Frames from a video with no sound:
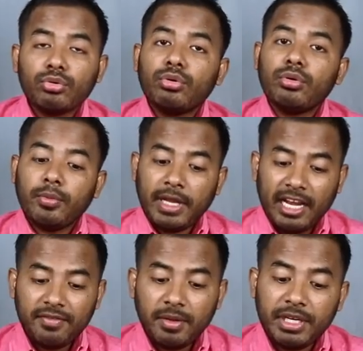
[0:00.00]
তো
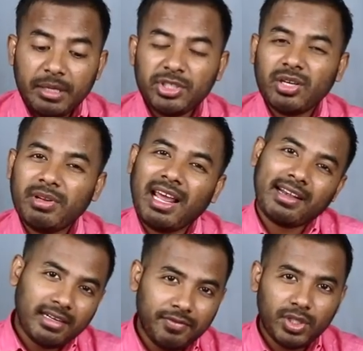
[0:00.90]
এনভিএমির এই বিষয়ে আমরা
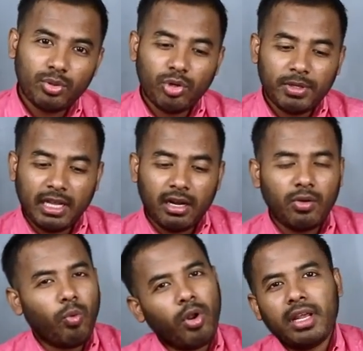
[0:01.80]
আরেকটা ভিডিও করবো তা
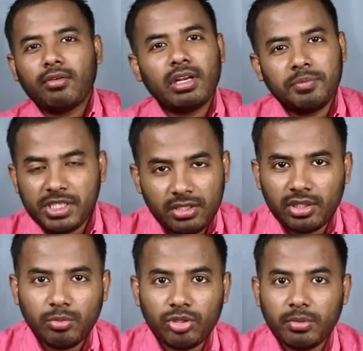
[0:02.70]
নাহলে অনেক অনেক
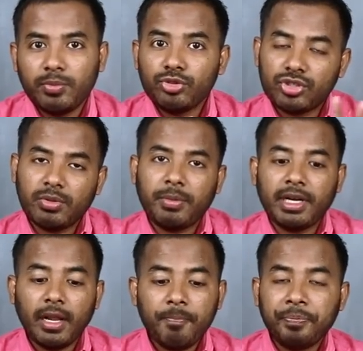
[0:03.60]
বিস্তারিত বলতে হবে বুঝতে
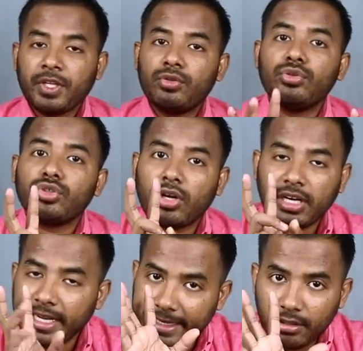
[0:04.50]
পারবেন না যদি
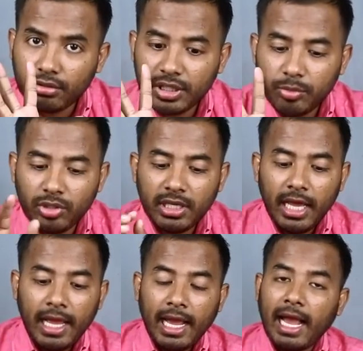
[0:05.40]
শর্টকাটে একটা কথাই বলি
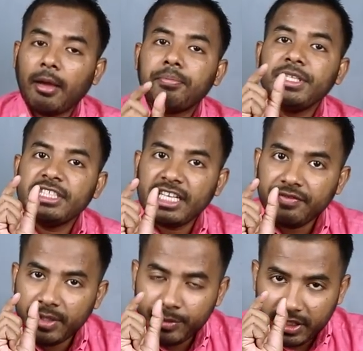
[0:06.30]
আপনি যে
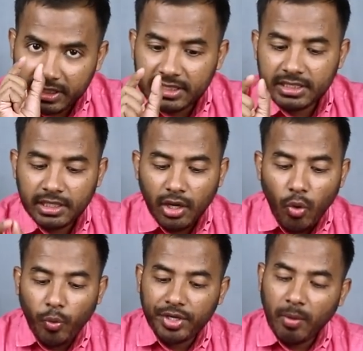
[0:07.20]
এনভিএমিটা নিচ্ছেন
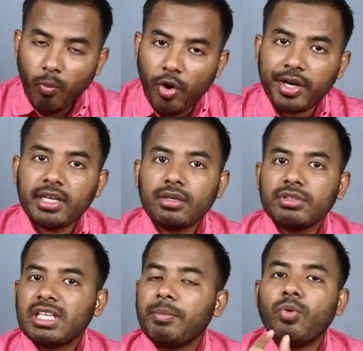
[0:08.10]
ওইটার মডেলটা
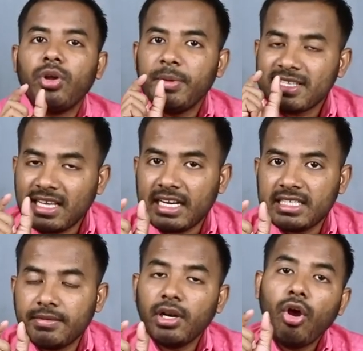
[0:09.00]
হচ্ছে আপনি ওয়েবে সার্চ
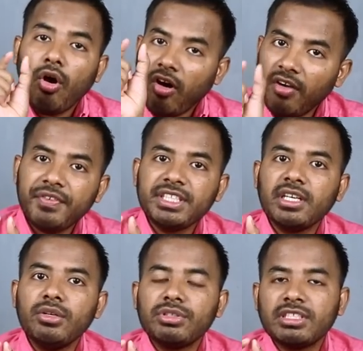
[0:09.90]
দেবেন
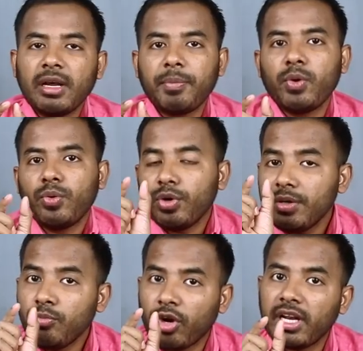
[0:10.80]
অফিসিয়ালি হচ্ছে আপনার
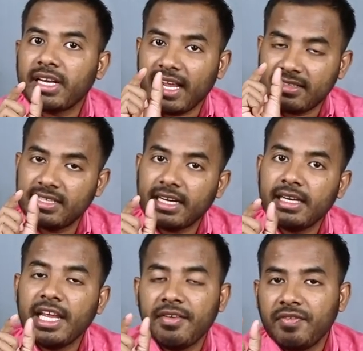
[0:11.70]
ওই মডেলটা
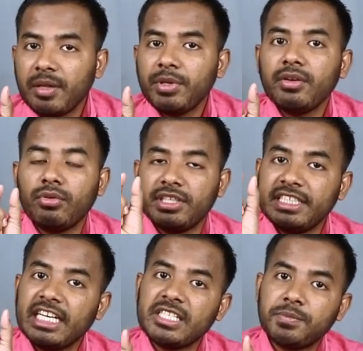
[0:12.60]
এক্স্যাক্টলি এনভিএমি
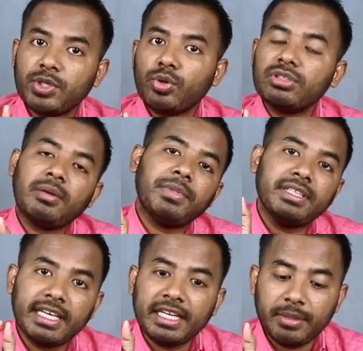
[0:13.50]
রিডেড স্পিড কত আপনি
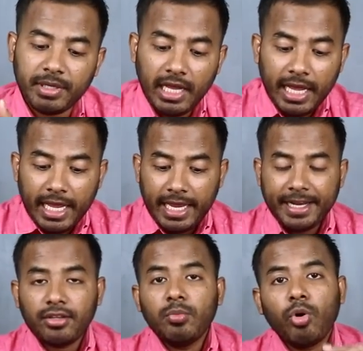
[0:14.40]
দেখে নেবেন
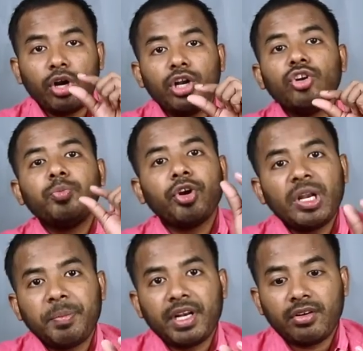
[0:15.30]
এটা কিন্তু মডেলের উপর
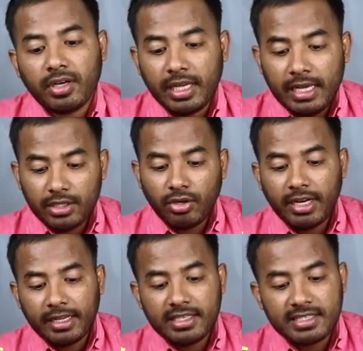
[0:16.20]
ডিপেন্ড করে
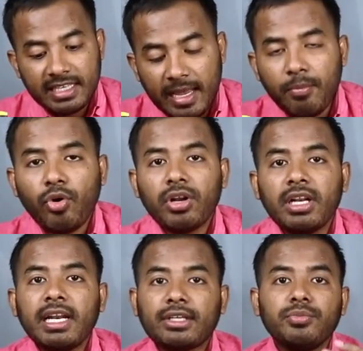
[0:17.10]
ধরেন এই সেম
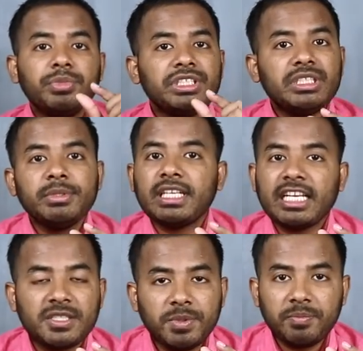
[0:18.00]
মডেলের একশো বিশ জিবি যা
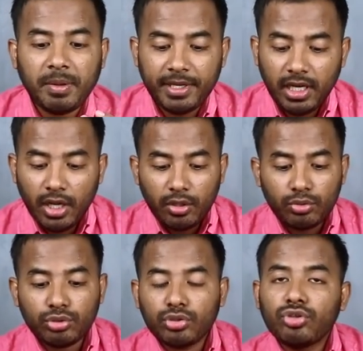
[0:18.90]
স্পিড পাবেন
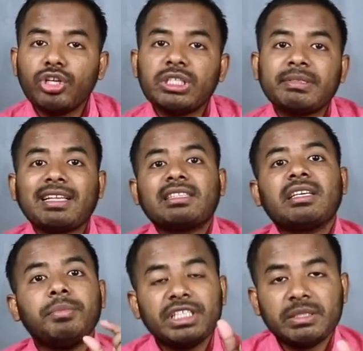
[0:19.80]
দুশো চল্লিশ জিবি তার
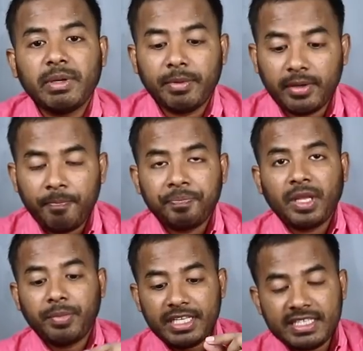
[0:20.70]
থেকে বেশি পাবেন
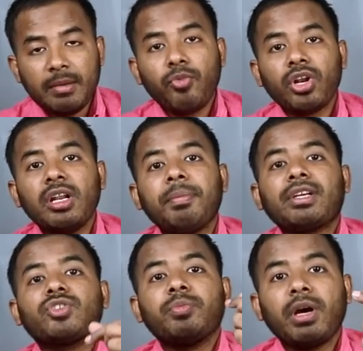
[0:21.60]
তারপরে সেম মডেলে
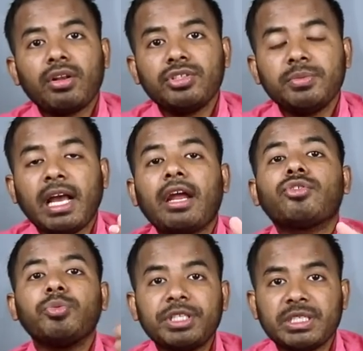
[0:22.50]
পাঁচশো বারো জিবি
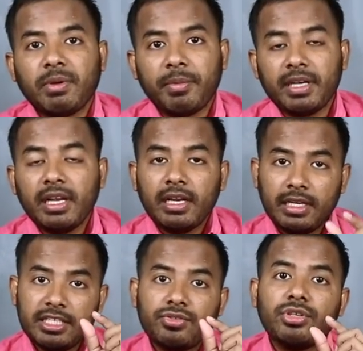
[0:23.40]
একটু বেশি পাবেন
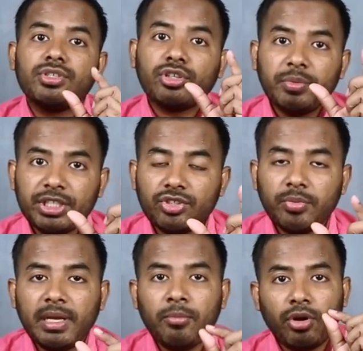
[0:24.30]
স্টোরেজ যত বেশি
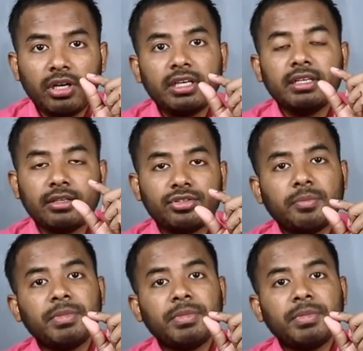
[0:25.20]
হবে মডেলে হচ্ছে